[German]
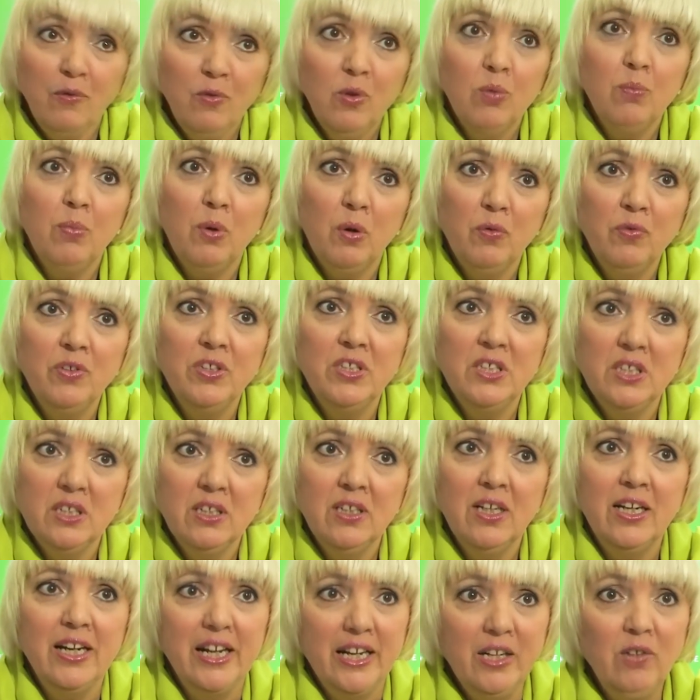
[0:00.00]
davon
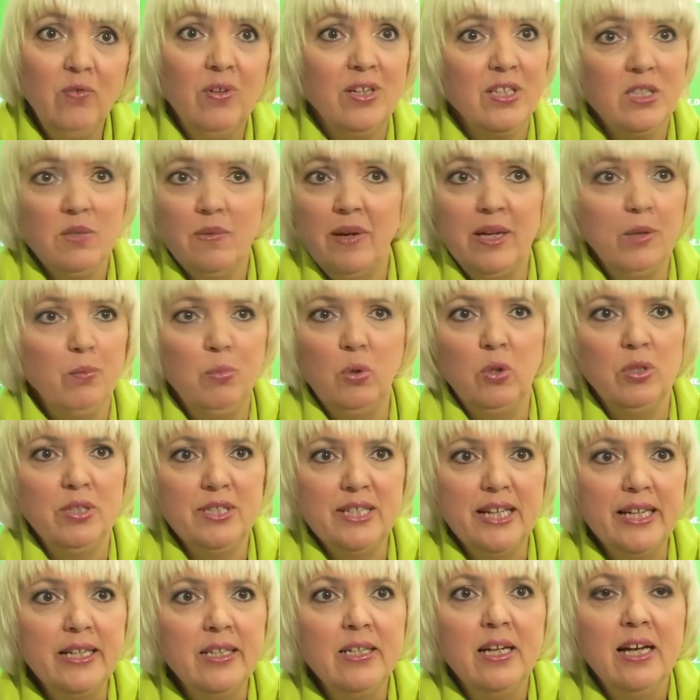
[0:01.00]
profitieren dann etwa 2
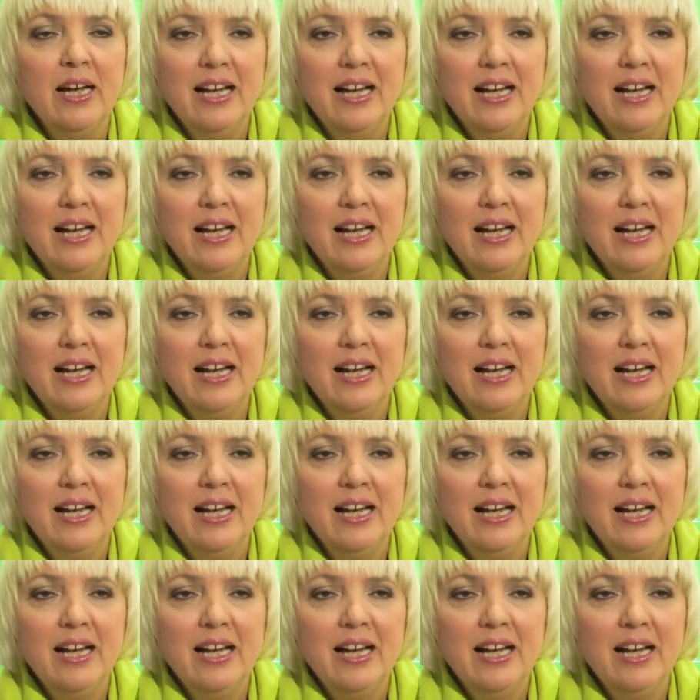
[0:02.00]
Prozent.